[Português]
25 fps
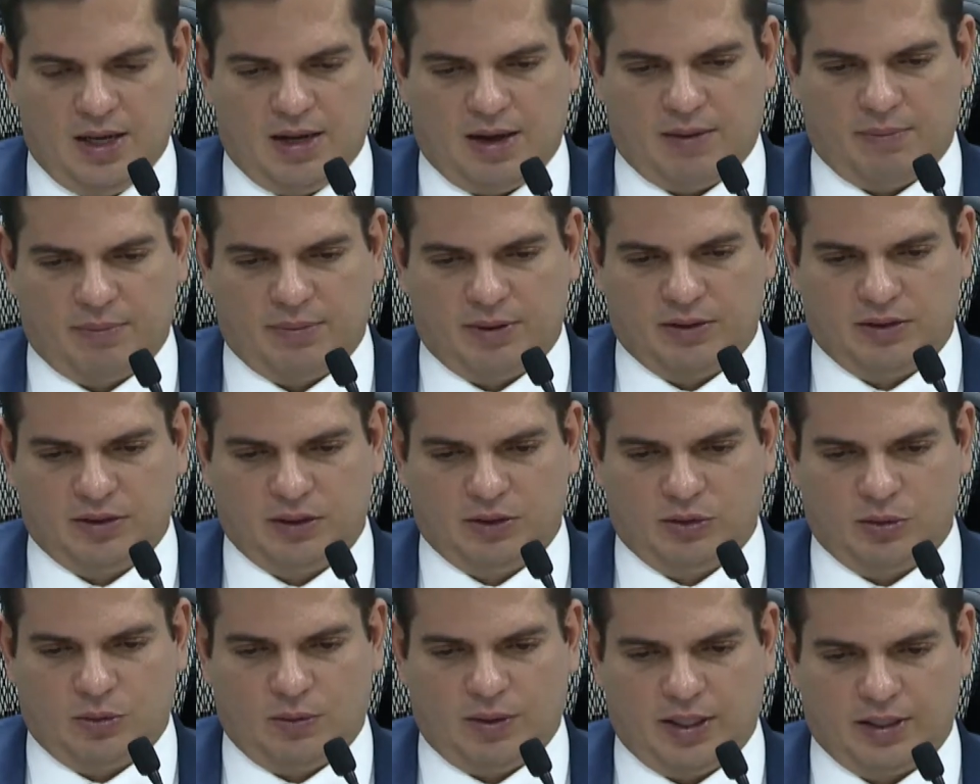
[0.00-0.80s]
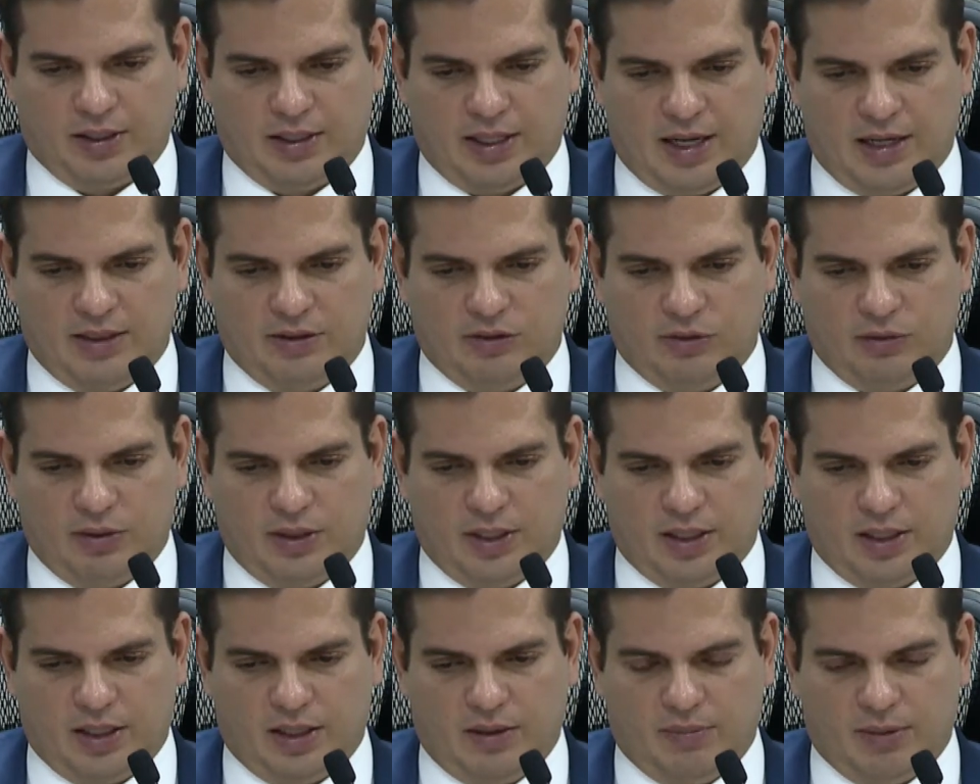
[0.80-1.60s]
apresentou a análise do
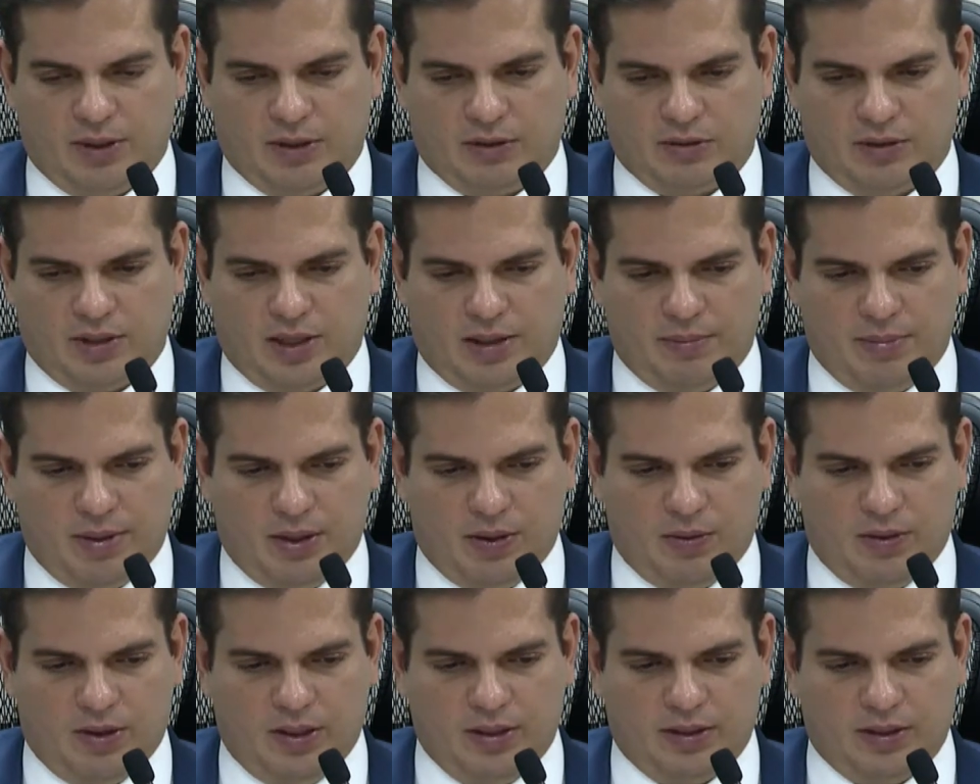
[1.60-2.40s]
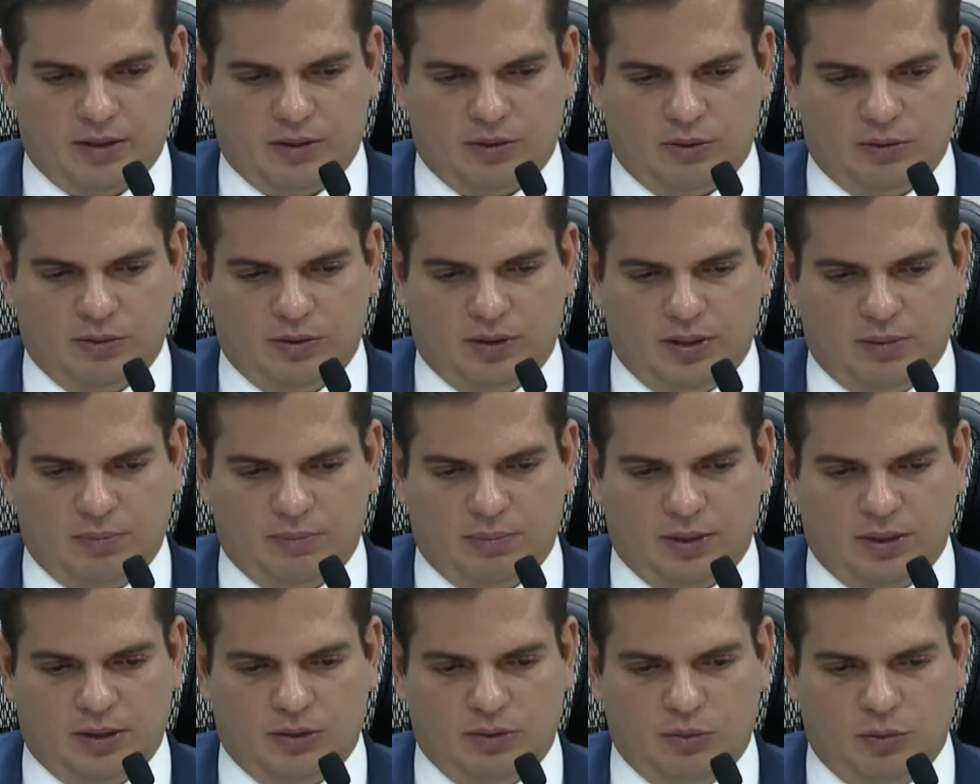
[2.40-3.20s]
requerimento da Beólica,
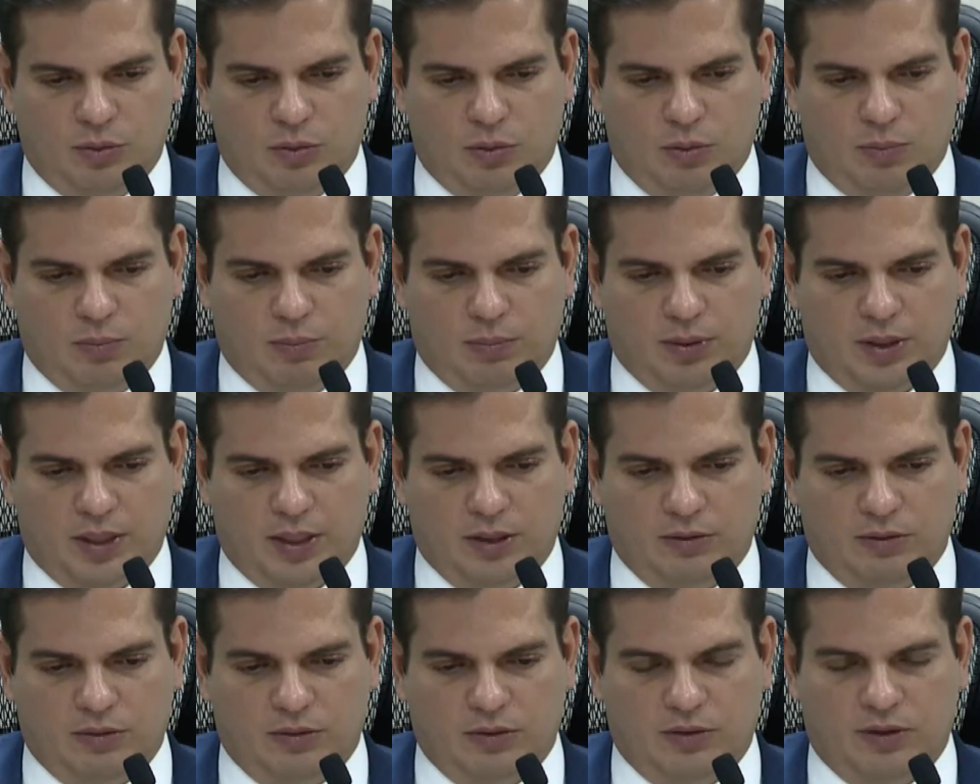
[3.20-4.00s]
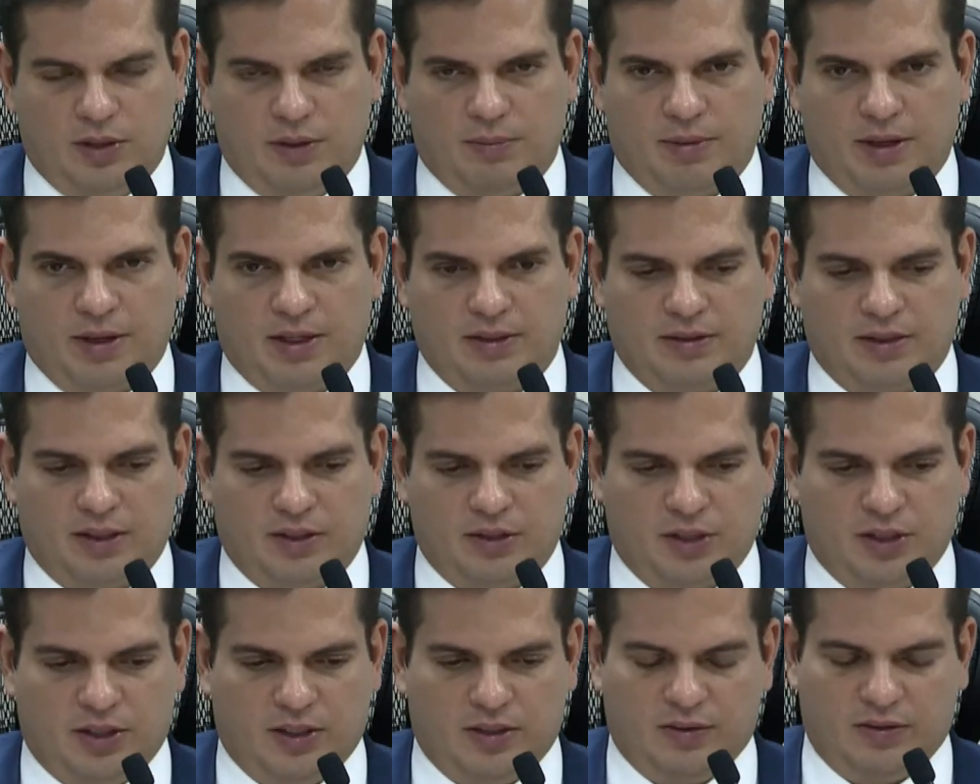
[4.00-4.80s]
contemplando o pleito dos demais
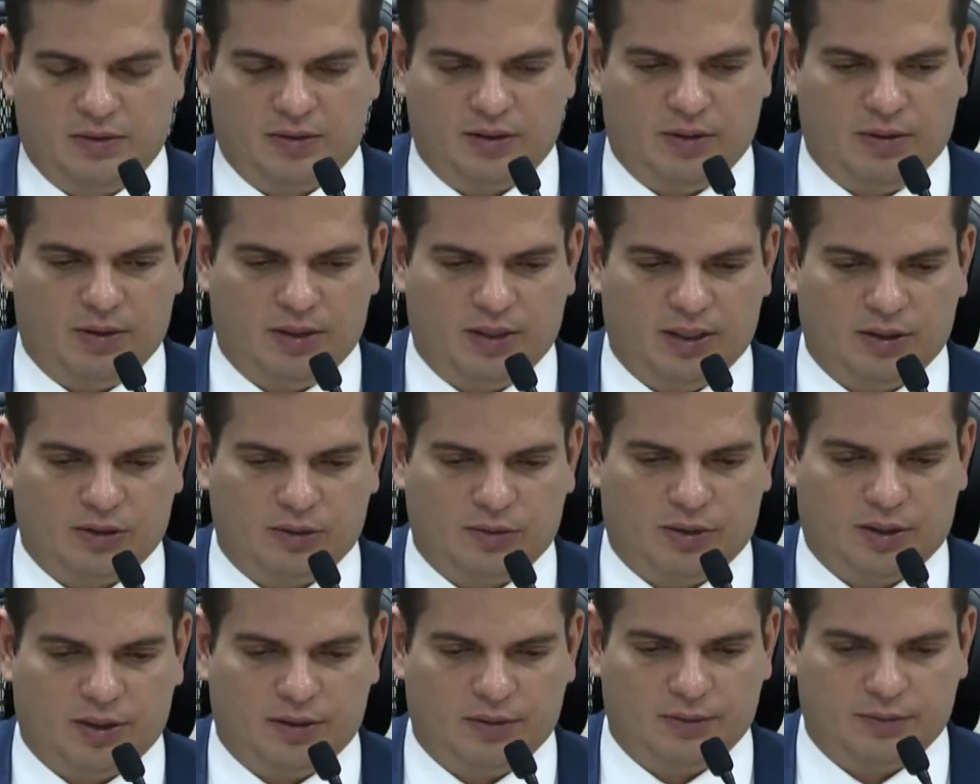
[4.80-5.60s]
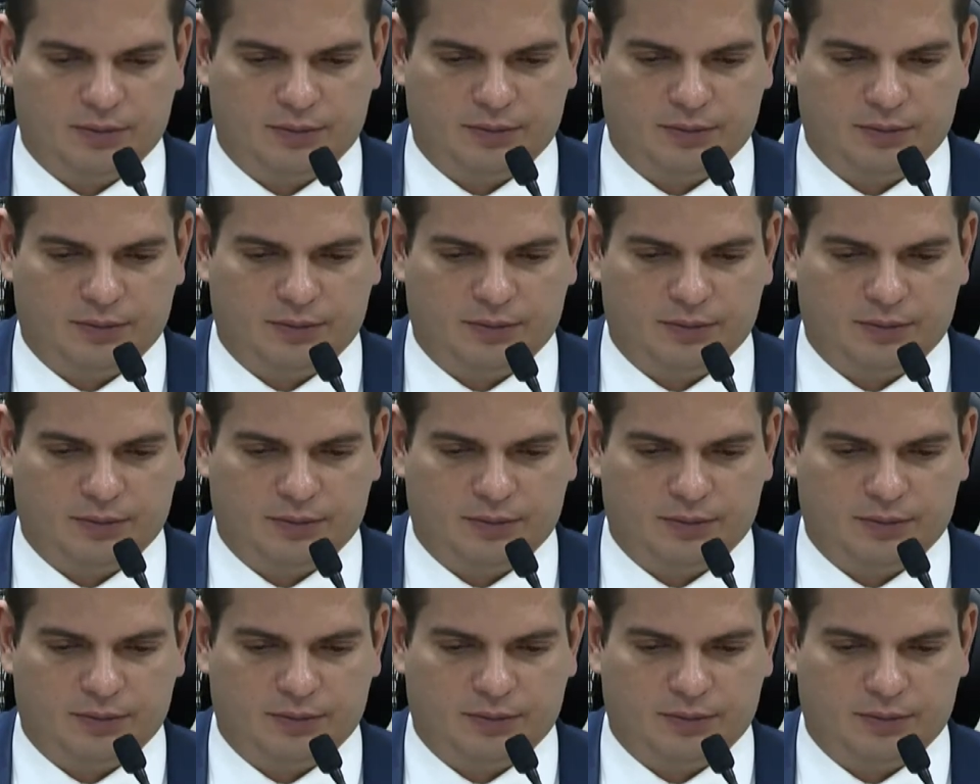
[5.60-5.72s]
agentes ao relatório.